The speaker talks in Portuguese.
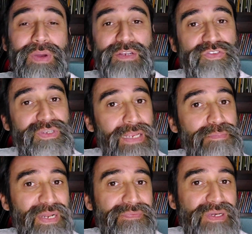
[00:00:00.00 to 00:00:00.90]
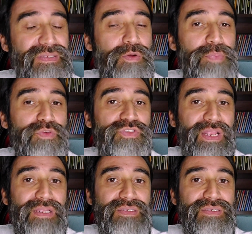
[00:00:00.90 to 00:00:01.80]
Eu acho que na Imperatriz
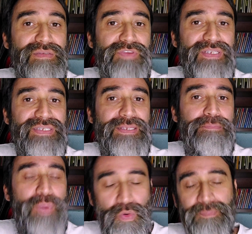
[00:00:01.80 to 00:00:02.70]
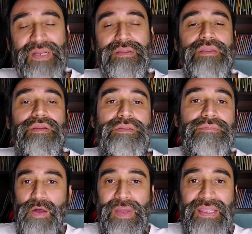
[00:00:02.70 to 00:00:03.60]
Leopoldinense vai ser bom para ele.
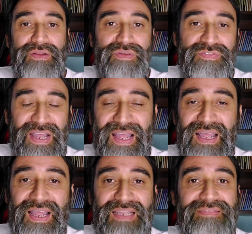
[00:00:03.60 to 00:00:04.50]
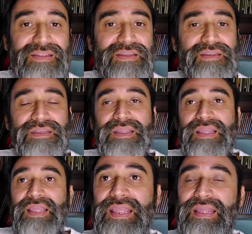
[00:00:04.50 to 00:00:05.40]
Dar uma renovada,
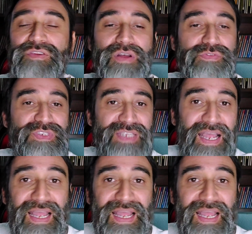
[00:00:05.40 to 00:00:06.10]
é, novos